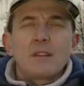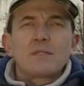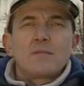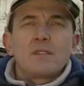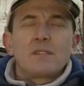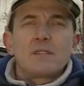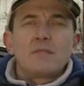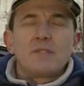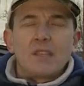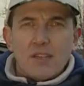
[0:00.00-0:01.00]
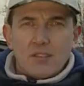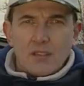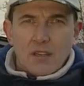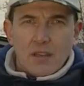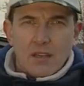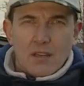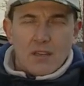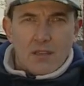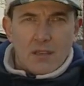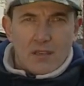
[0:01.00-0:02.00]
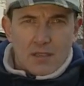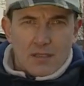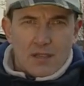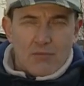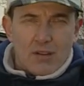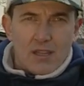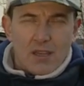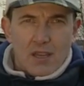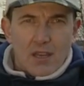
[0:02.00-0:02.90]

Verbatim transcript: z wersji wydarzeń zakłada,